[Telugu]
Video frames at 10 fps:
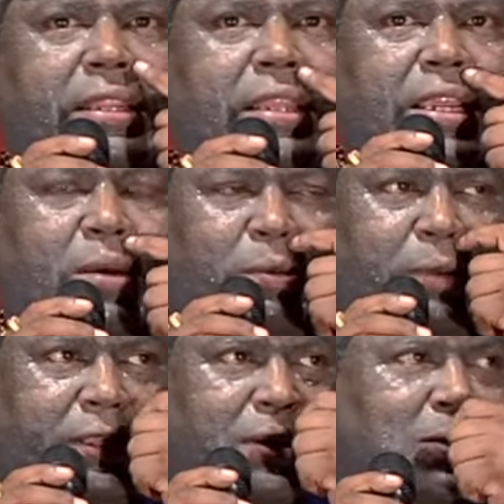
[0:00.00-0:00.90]
అన్నారు కాబట్టి
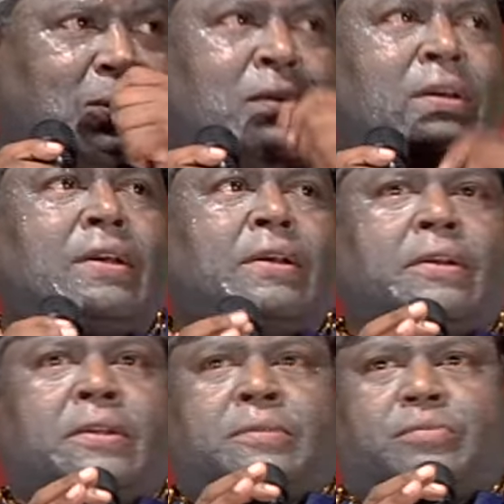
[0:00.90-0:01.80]
పెద్దలు
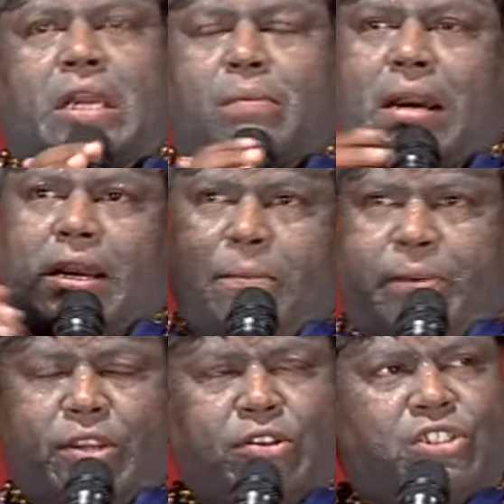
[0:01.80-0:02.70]
నాకు బాగా
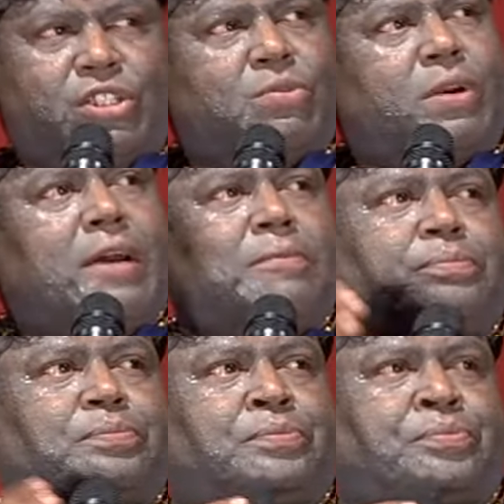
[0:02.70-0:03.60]
పేరు వచ్చింది కూడా
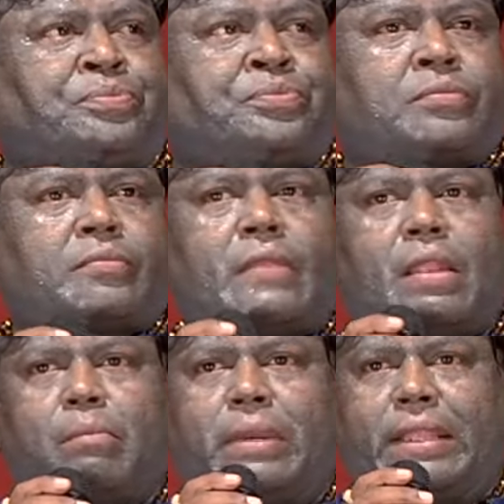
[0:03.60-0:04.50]

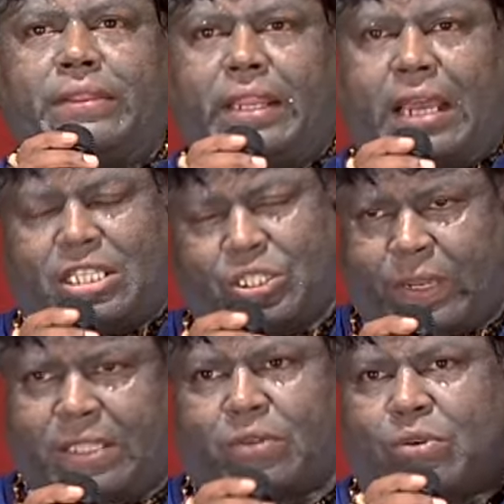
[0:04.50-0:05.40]
మీ అందరి
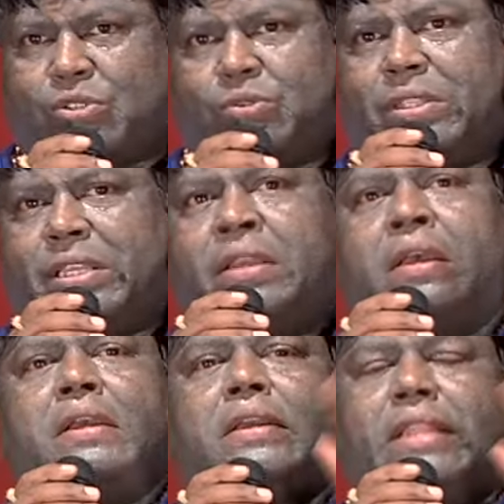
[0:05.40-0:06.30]
ఆస్వాదన కోసం ఇది
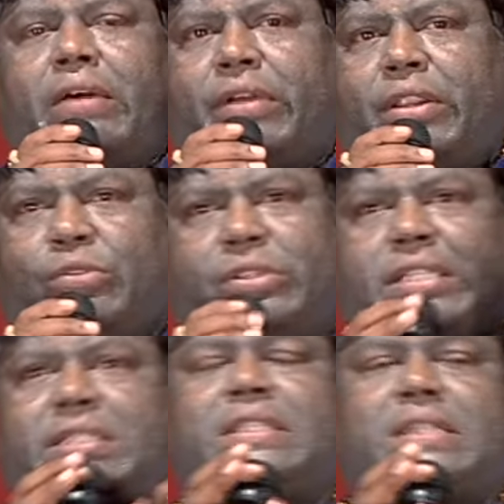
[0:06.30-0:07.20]
ఇది ఎవరిని
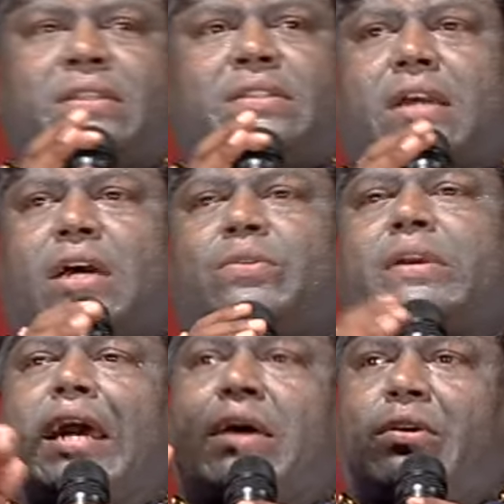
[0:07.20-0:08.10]
ఉద్దేశించింది కాదు
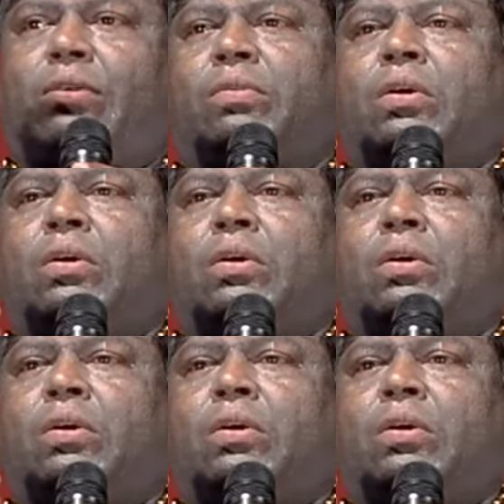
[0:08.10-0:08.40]
కేవలం